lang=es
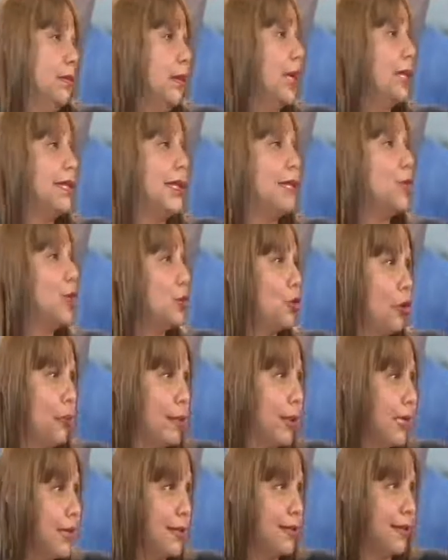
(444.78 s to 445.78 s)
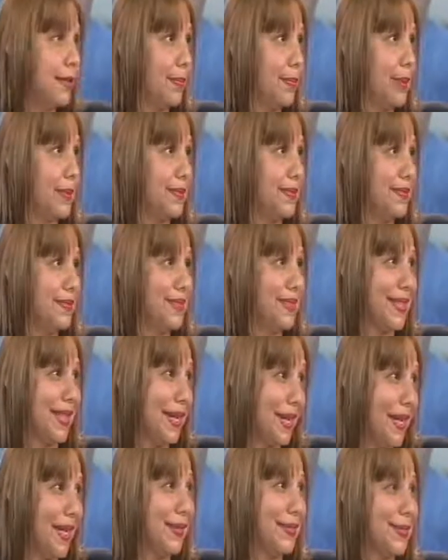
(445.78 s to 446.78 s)
hacia nuestros países, pues. Se,
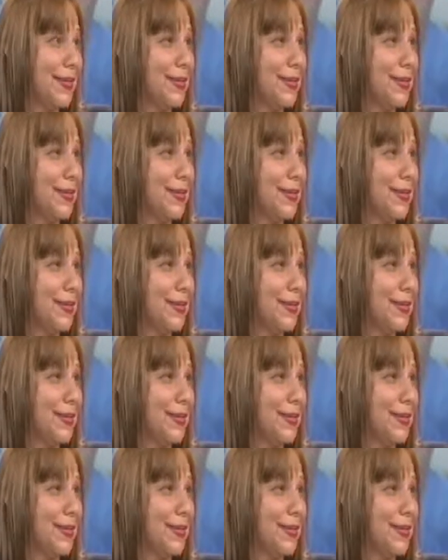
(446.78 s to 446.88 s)
ha